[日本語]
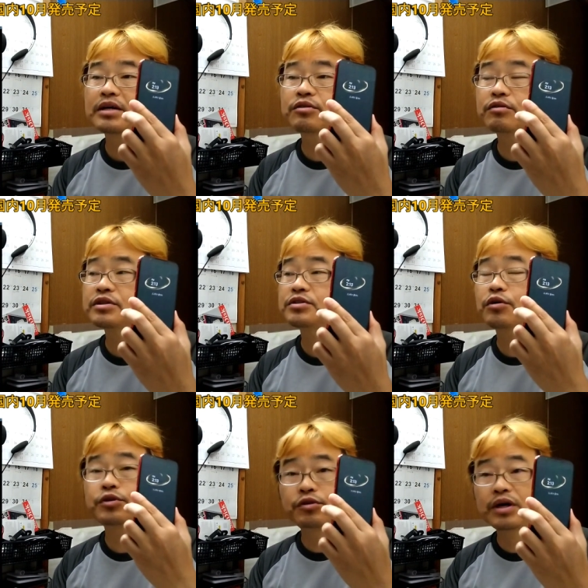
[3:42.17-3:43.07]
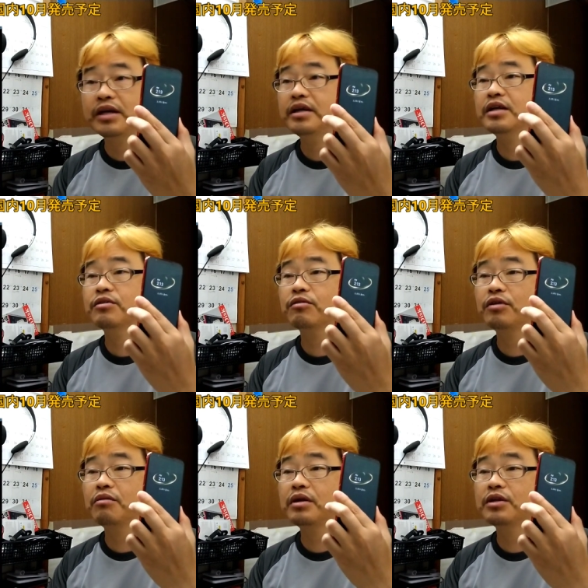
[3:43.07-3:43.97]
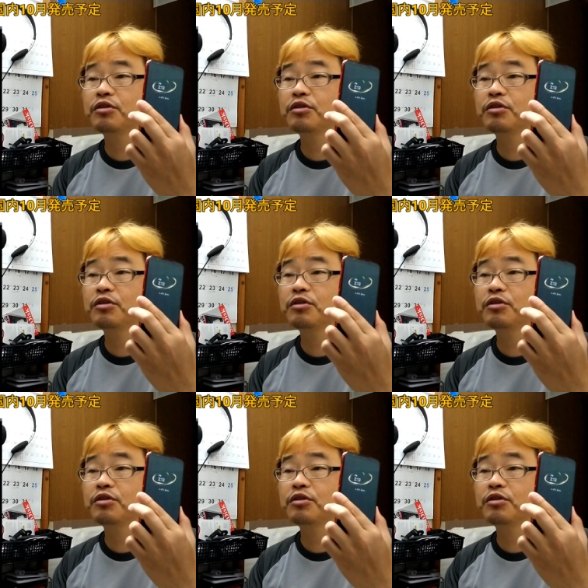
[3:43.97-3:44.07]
まあ、独自の UI、えっ、と、これは